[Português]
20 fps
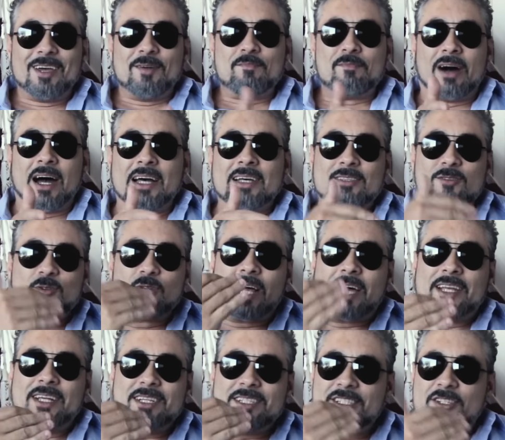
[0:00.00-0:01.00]
Mas o
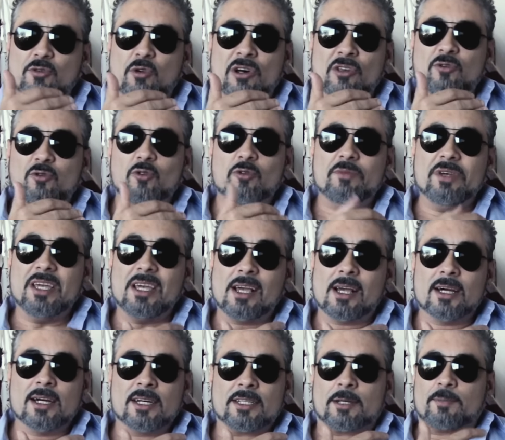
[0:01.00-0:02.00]
laranja e o azul me
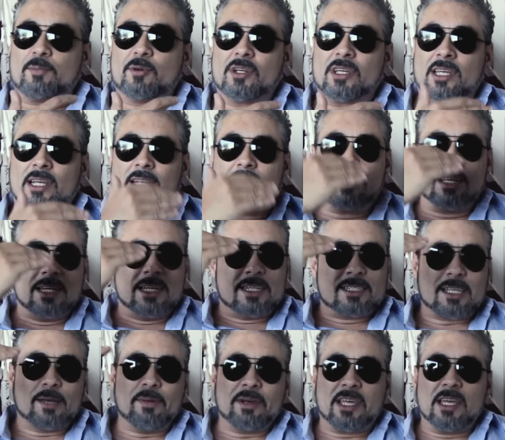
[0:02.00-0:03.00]
encanta, porque
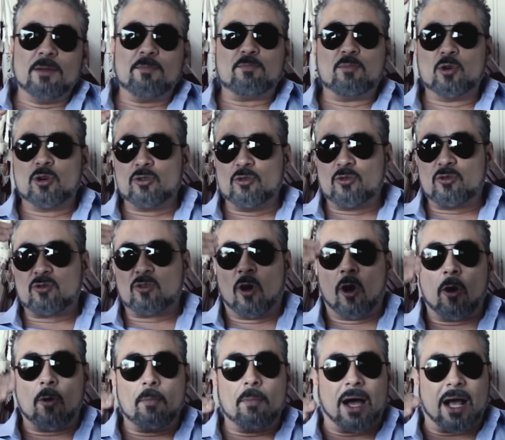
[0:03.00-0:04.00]
Sabe aquele pôr do
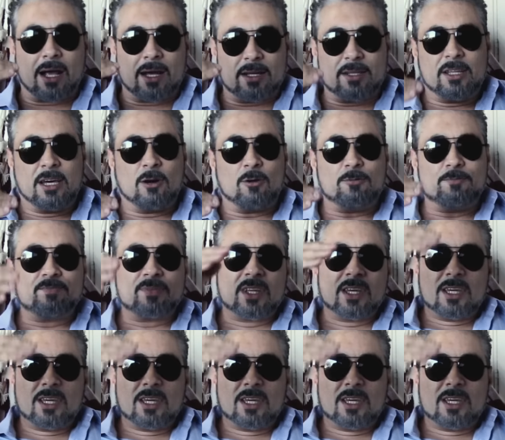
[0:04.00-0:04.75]
sol bacanão?